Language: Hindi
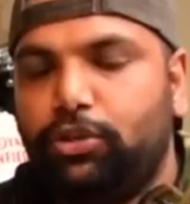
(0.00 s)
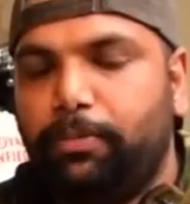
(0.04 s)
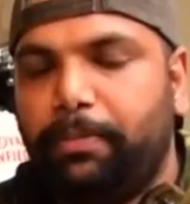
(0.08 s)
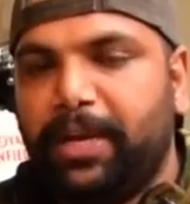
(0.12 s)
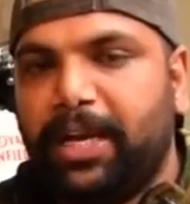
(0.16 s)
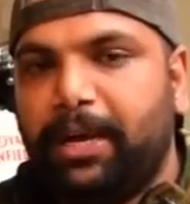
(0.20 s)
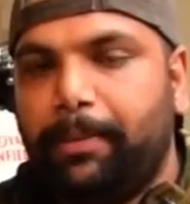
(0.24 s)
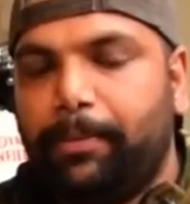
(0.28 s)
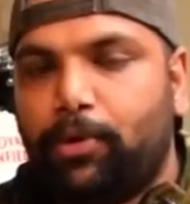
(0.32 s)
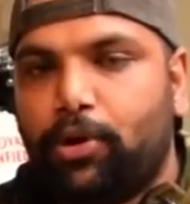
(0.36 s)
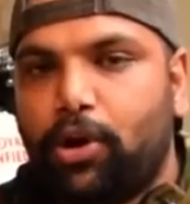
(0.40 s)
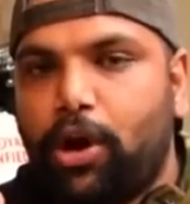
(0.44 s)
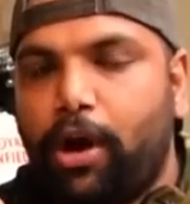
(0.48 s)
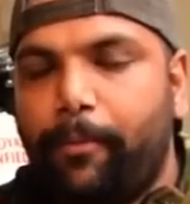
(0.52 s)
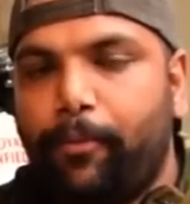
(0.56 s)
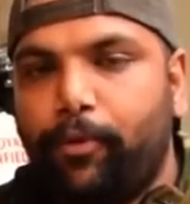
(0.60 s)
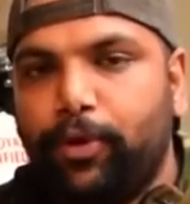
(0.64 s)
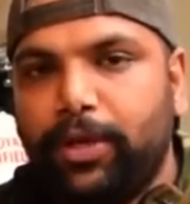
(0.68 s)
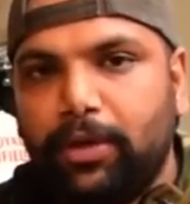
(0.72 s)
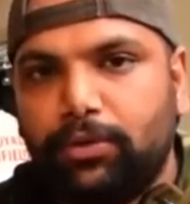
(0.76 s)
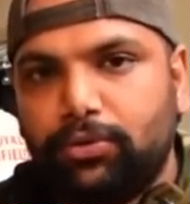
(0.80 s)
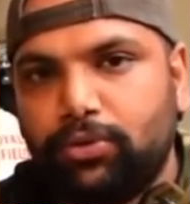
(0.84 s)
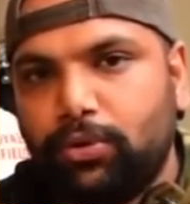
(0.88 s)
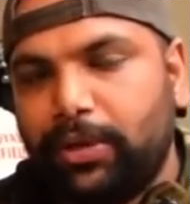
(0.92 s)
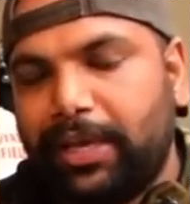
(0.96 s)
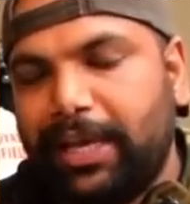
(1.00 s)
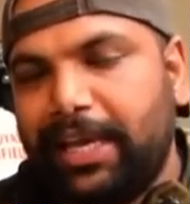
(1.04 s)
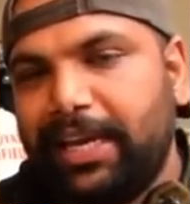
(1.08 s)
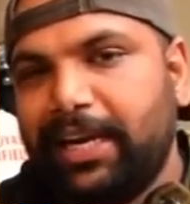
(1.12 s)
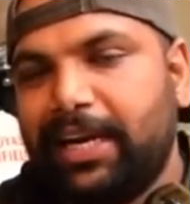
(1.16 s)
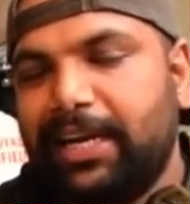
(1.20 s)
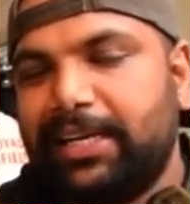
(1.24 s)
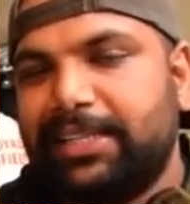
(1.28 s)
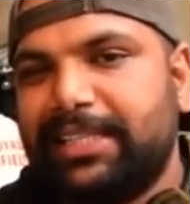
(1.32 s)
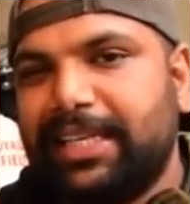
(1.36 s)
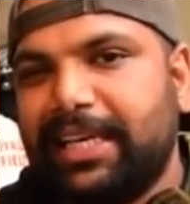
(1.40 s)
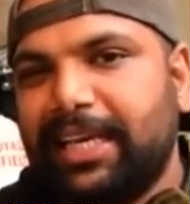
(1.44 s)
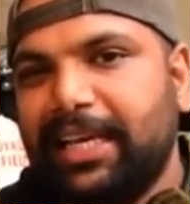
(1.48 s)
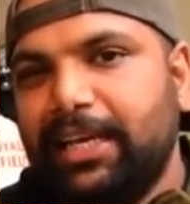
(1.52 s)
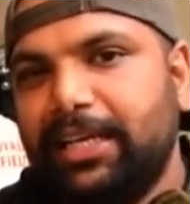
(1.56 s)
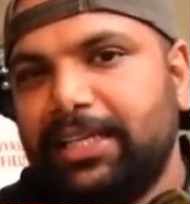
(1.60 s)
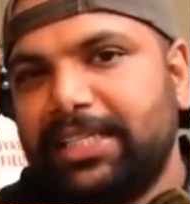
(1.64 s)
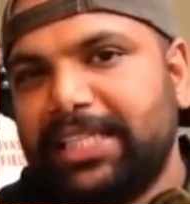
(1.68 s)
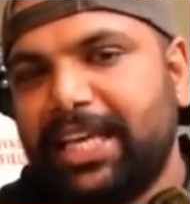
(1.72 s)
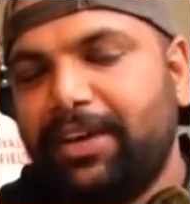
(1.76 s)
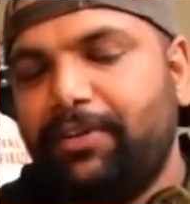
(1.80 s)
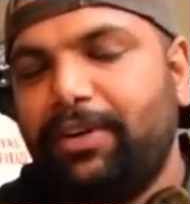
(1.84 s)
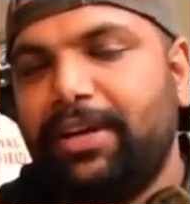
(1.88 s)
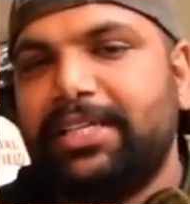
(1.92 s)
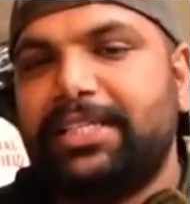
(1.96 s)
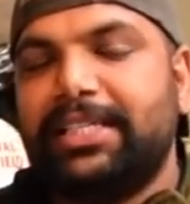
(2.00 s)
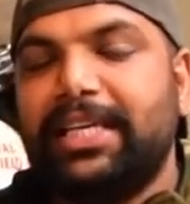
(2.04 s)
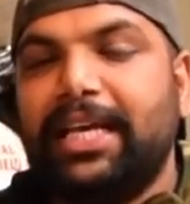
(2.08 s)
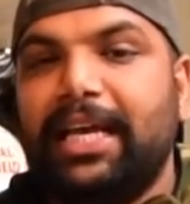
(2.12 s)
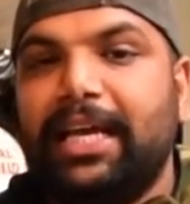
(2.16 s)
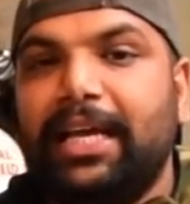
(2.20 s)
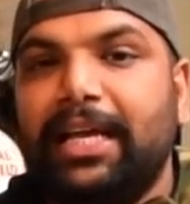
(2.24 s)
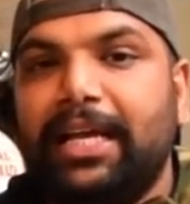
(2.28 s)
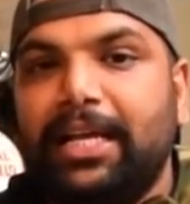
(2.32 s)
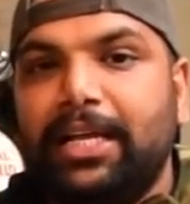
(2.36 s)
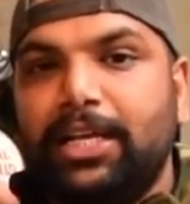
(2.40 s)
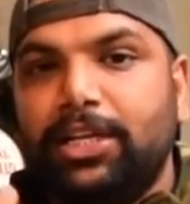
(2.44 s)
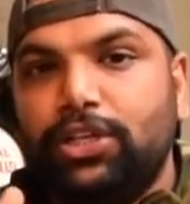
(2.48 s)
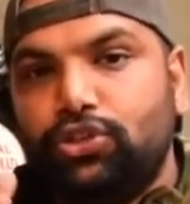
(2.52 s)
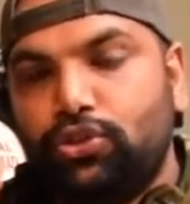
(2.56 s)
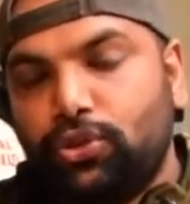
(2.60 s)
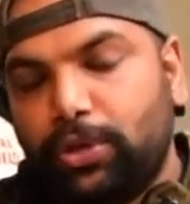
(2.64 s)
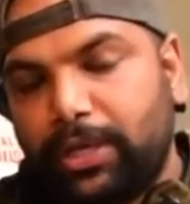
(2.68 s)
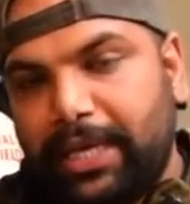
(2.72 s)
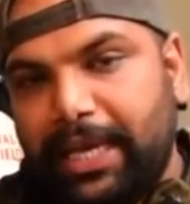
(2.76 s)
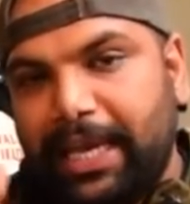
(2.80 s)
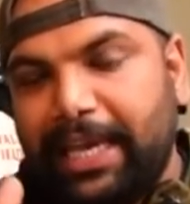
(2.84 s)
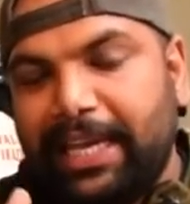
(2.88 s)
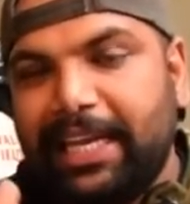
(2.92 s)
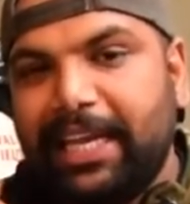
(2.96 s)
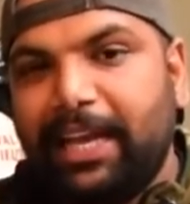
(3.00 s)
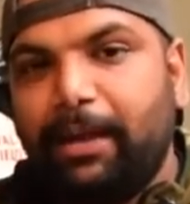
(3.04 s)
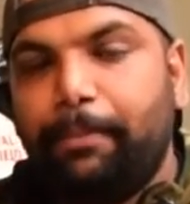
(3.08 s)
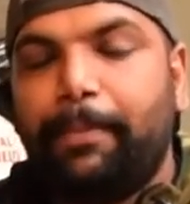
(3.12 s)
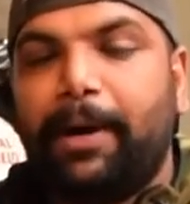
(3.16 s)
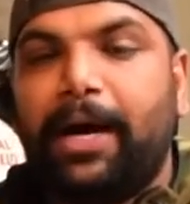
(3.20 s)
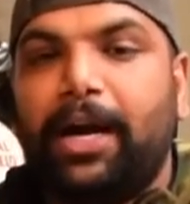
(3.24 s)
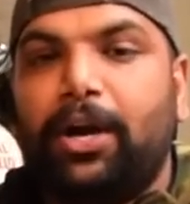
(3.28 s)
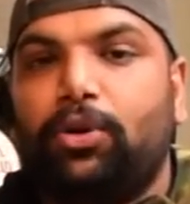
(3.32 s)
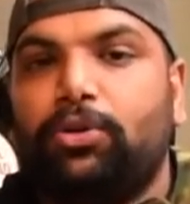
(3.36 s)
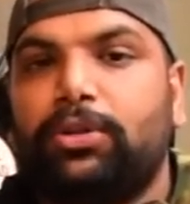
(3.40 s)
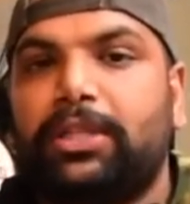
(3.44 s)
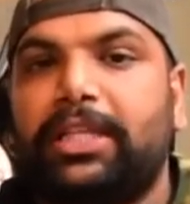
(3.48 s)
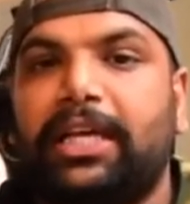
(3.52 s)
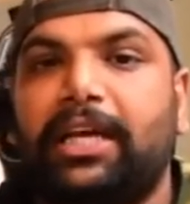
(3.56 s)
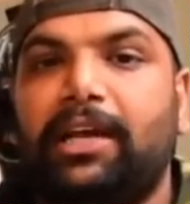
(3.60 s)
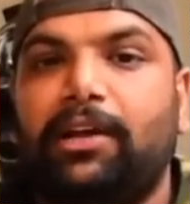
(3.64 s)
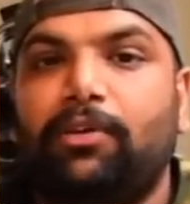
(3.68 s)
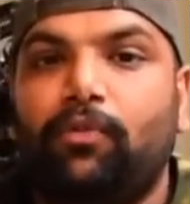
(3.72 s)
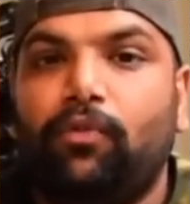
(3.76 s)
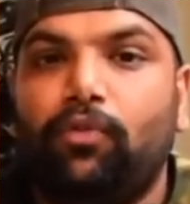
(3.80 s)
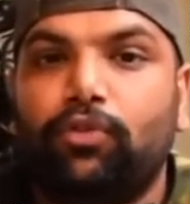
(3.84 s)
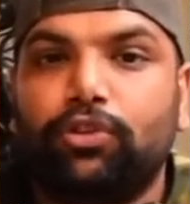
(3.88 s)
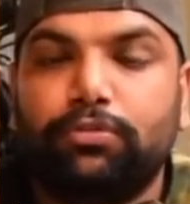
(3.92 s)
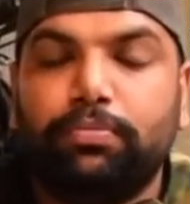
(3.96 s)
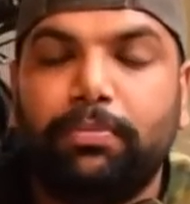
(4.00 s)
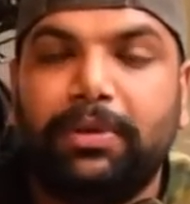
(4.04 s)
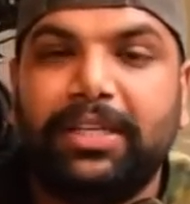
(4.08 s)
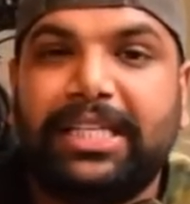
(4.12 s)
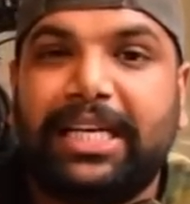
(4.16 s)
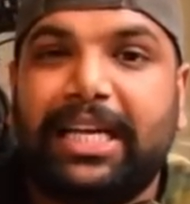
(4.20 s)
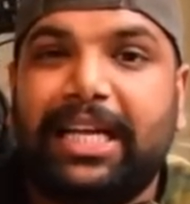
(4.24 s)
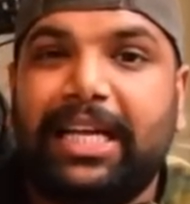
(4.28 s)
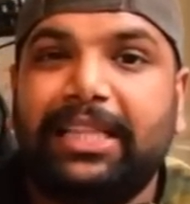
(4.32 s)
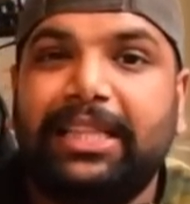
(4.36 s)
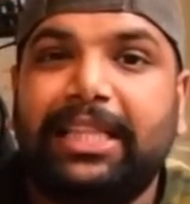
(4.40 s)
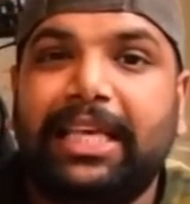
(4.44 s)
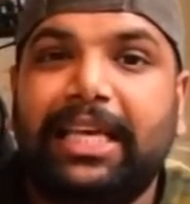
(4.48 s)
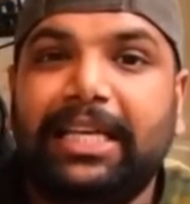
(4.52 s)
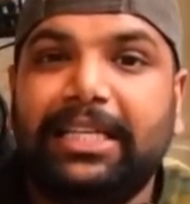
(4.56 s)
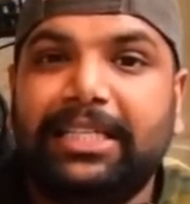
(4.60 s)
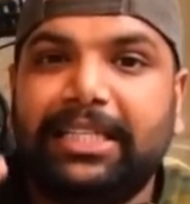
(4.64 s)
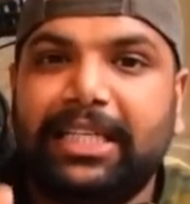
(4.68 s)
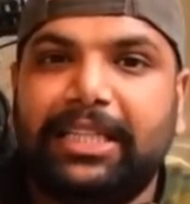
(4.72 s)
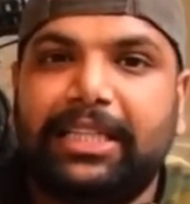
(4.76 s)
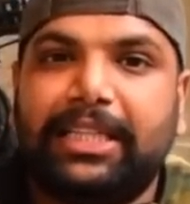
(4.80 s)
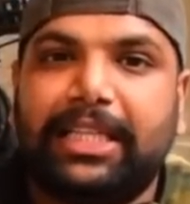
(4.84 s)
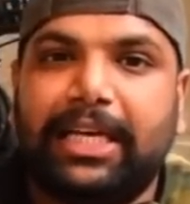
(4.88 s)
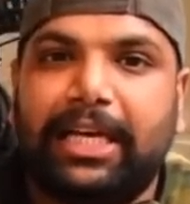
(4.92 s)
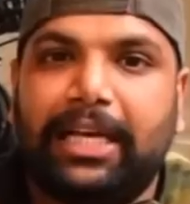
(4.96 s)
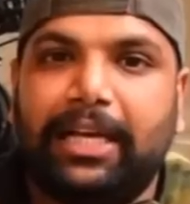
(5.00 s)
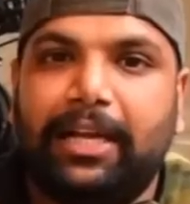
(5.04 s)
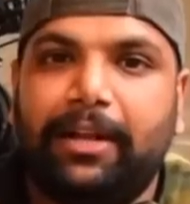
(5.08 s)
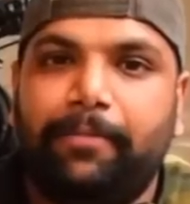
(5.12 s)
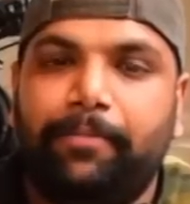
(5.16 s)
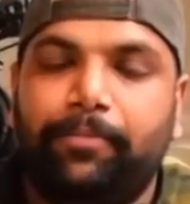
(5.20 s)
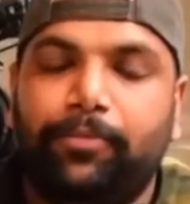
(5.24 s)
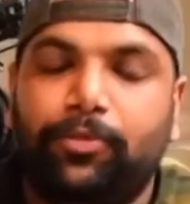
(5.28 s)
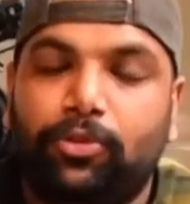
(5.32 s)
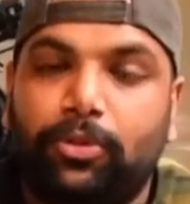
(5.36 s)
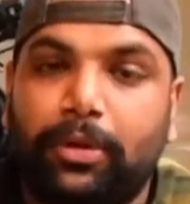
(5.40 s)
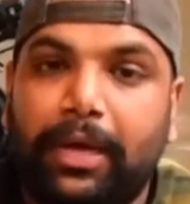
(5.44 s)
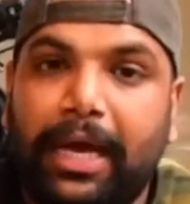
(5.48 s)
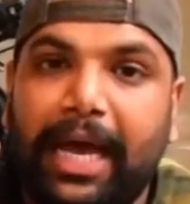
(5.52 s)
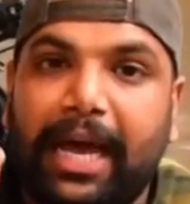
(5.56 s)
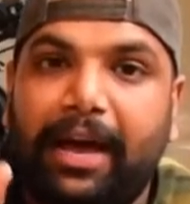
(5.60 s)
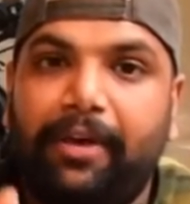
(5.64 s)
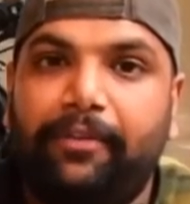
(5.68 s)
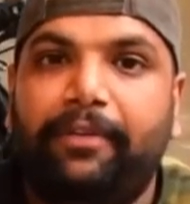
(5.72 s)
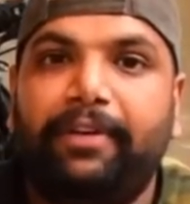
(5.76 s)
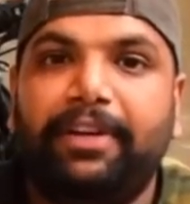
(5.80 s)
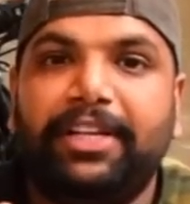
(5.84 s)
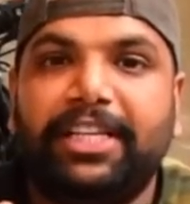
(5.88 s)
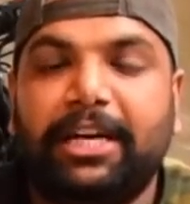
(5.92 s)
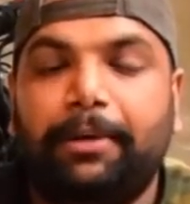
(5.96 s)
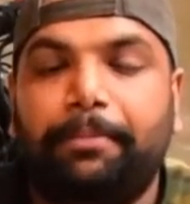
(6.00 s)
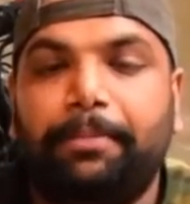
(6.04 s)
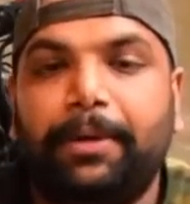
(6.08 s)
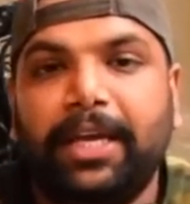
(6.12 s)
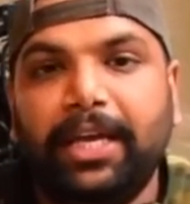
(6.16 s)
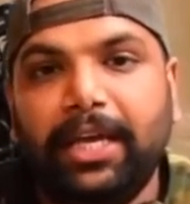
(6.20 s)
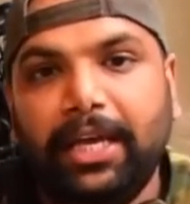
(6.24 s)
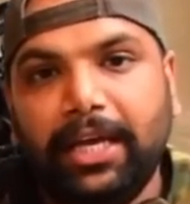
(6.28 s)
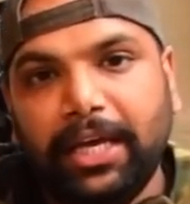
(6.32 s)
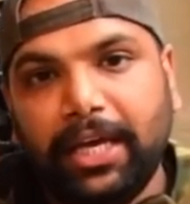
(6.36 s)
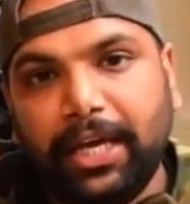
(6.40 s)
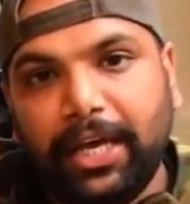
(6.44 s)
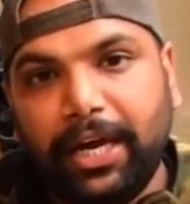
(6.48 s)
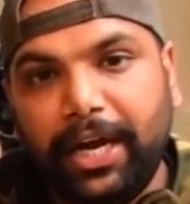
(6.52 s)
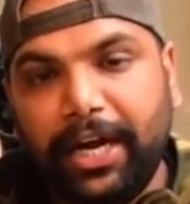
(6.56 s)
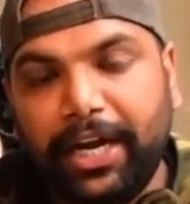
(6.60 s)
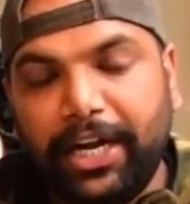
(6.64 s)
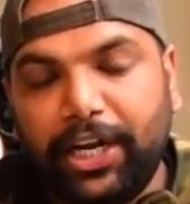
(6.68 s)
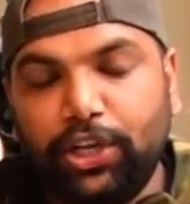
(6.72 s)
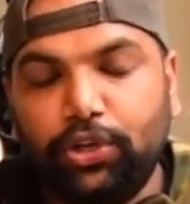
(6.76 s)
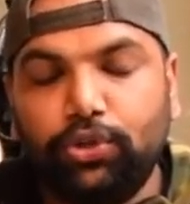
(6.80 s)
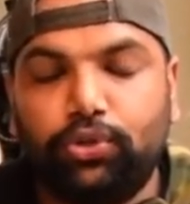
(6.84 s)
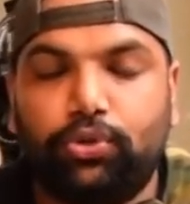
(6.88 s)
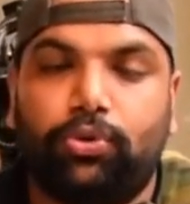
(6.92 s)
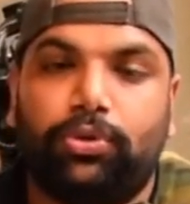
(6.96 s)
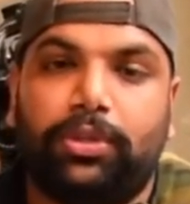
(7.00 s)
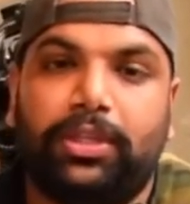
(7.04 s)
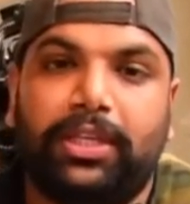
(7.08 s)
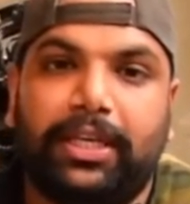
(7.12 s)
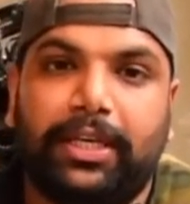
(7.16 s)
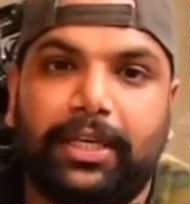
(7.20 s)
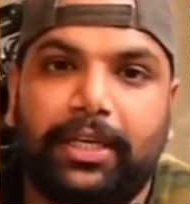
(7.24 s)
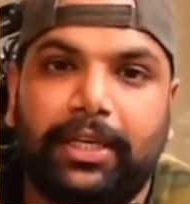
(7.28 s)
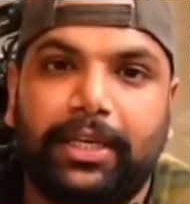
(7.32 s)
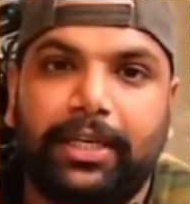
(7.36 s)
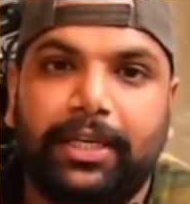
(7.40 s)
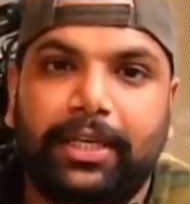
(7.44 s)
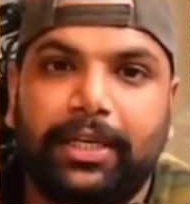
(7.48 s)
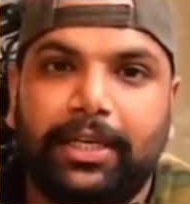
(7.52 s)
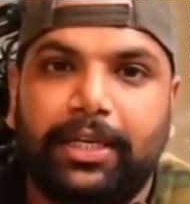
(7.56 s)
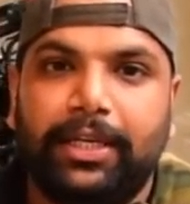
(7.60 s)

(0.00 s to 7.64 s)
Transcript: जो पिकअप ड्रॉप हुई है उसको गेन कर सकें इसके वजह से जो गेनिंग पार्ट होता है वो उसमें ज़्यादा तेल जलता है तो एवरेज आपकी रिड्यूस होती है